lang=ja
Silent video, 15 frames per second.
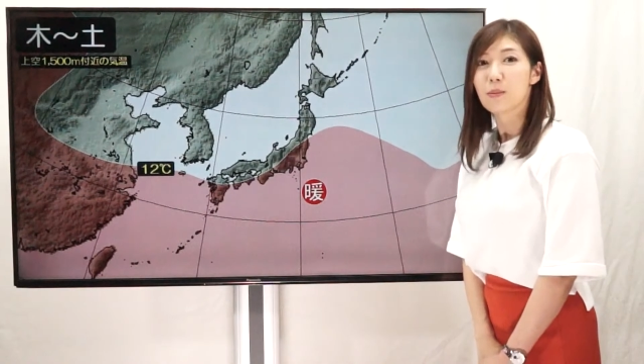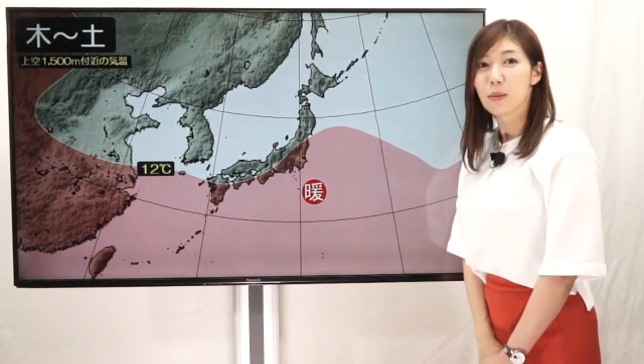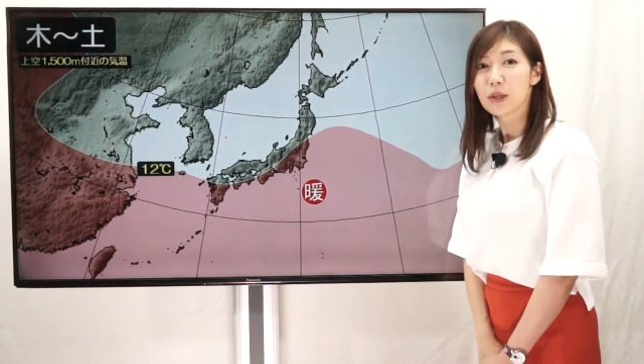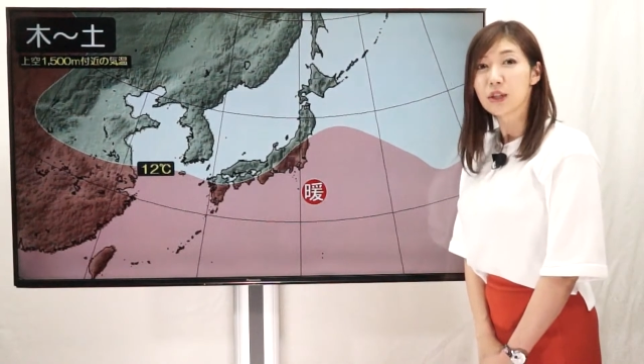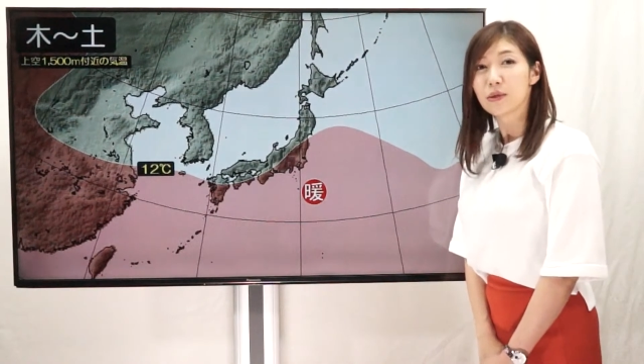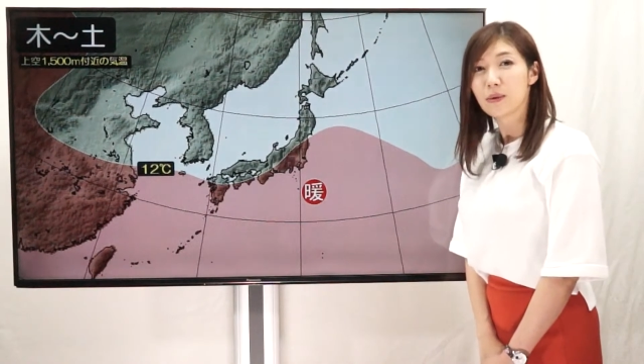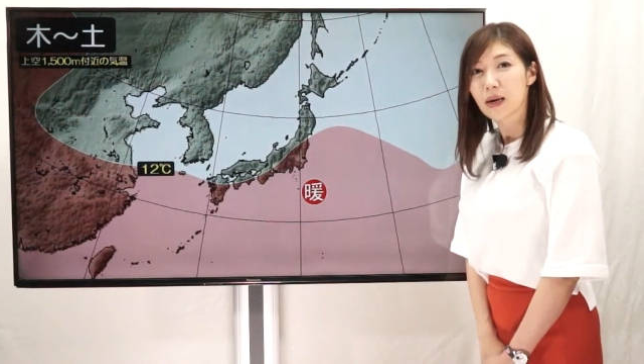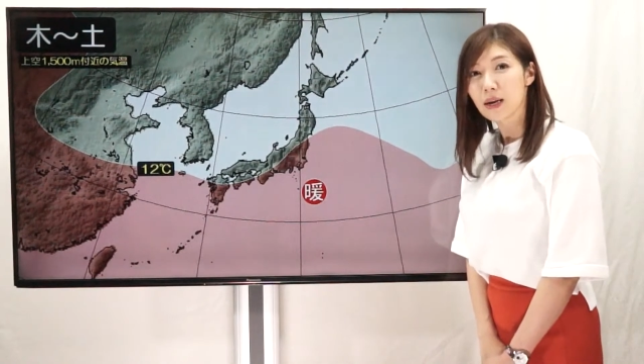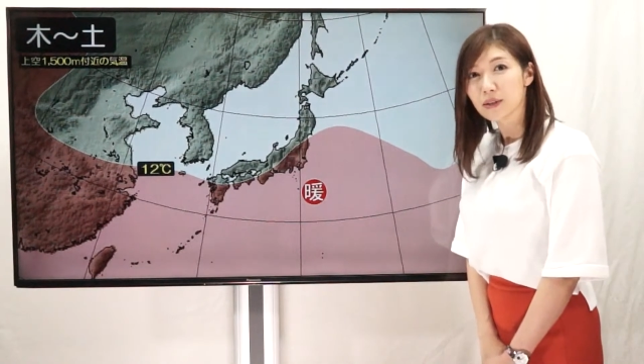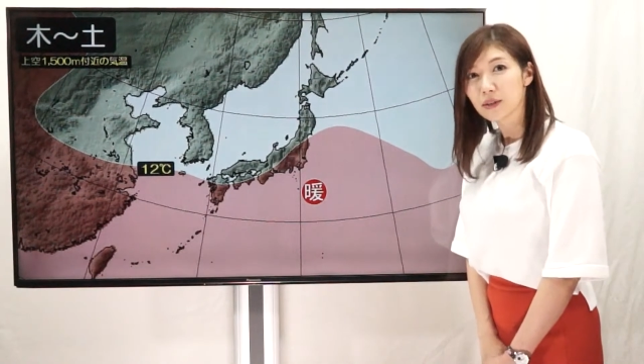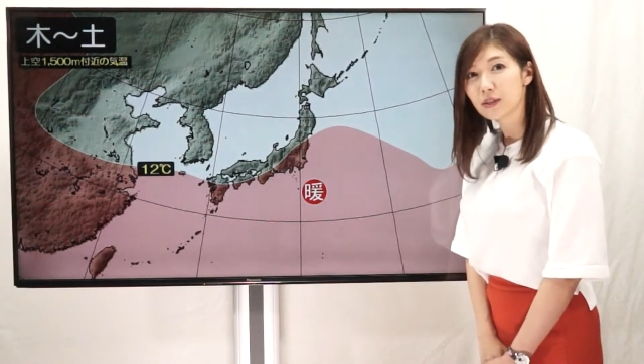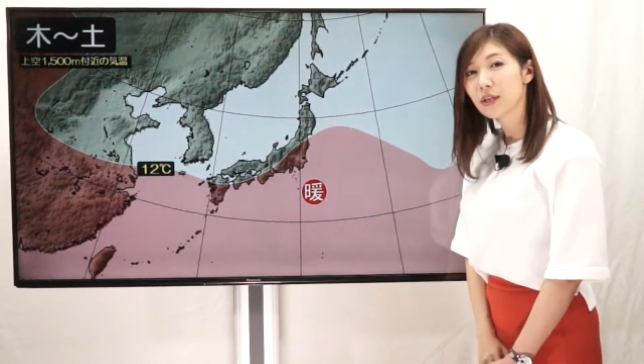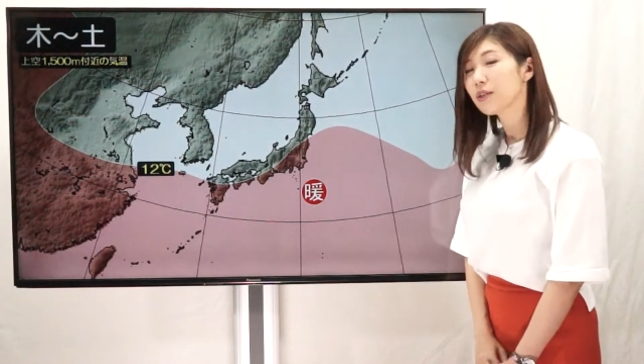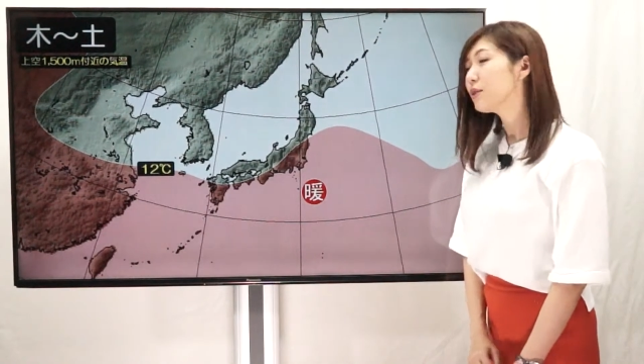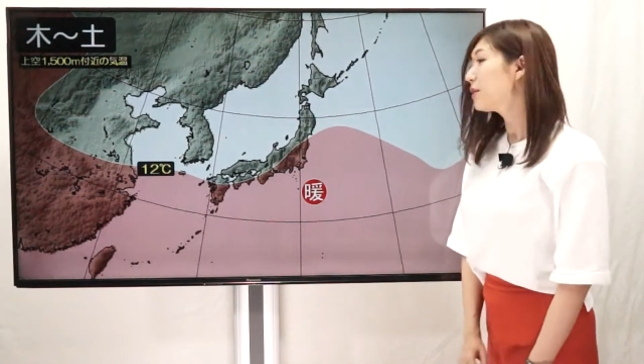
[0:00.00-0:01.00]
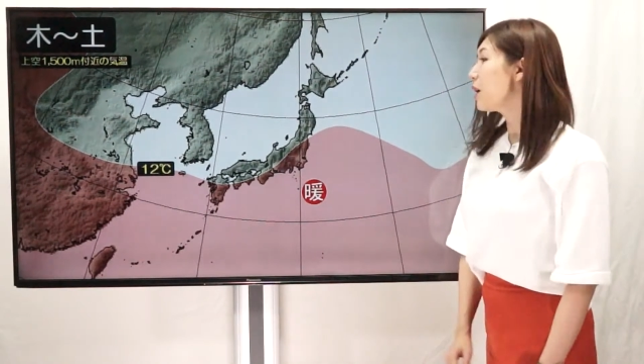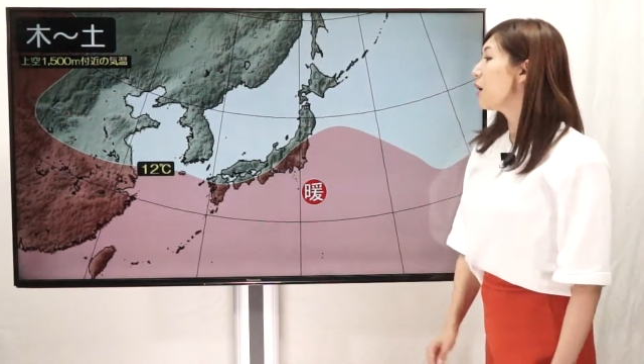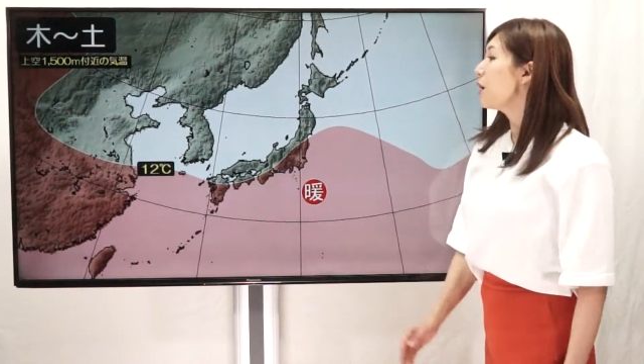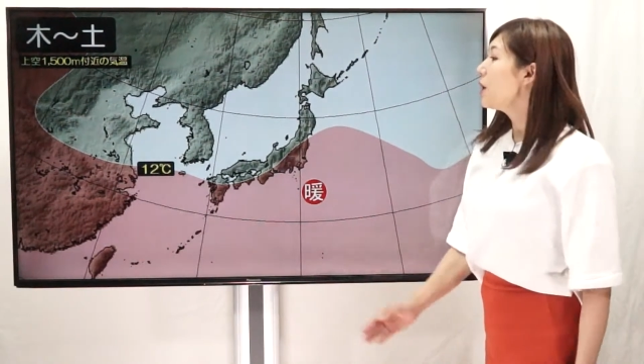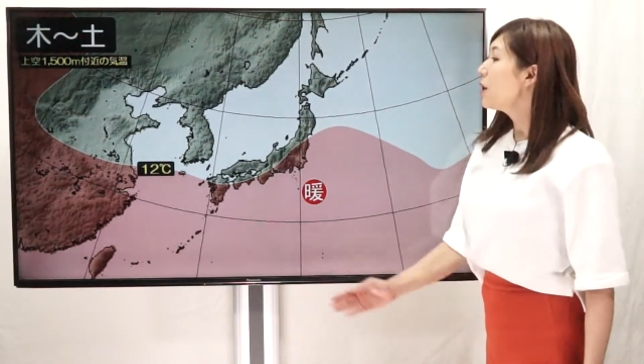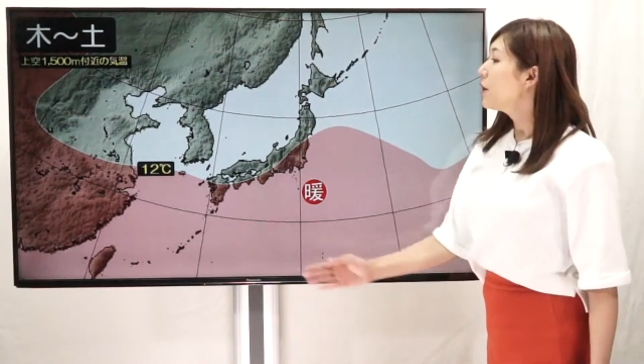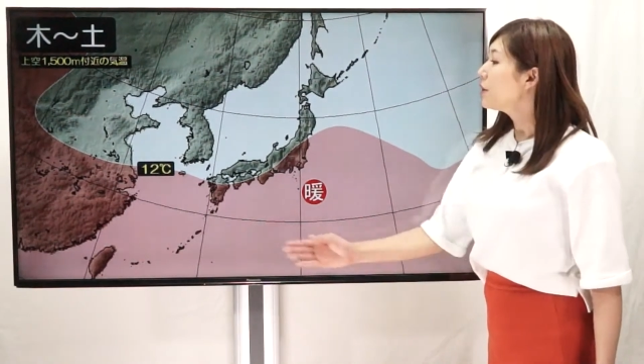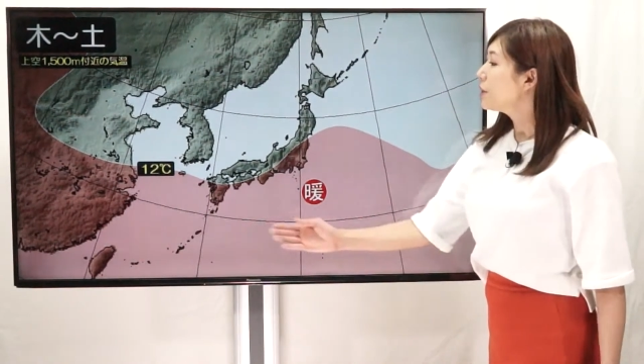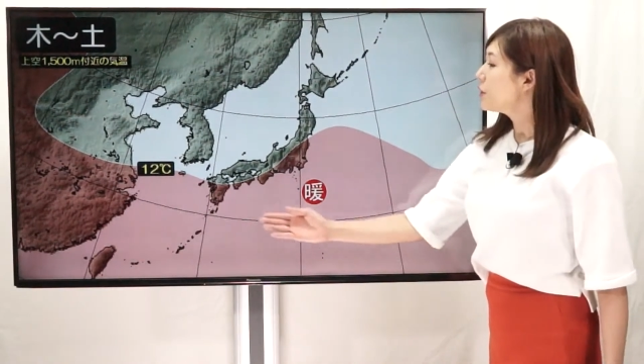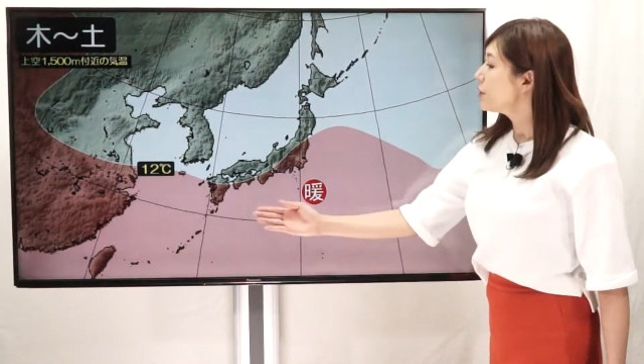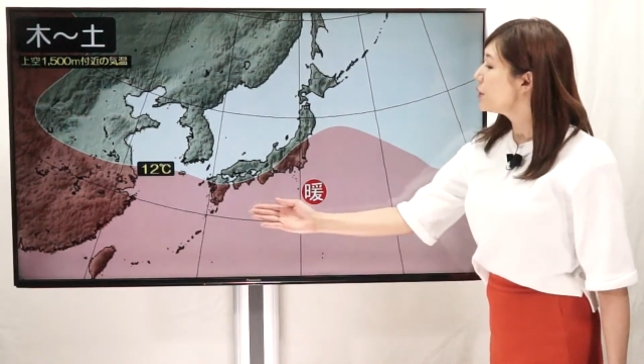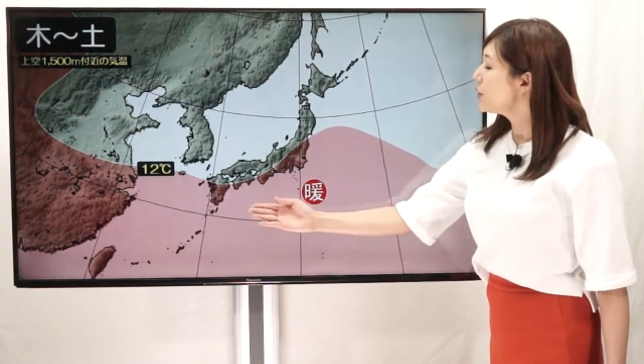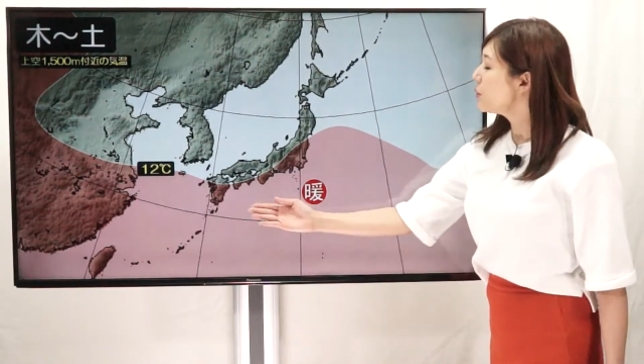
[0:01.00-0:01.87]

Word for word: まずは明日ですが西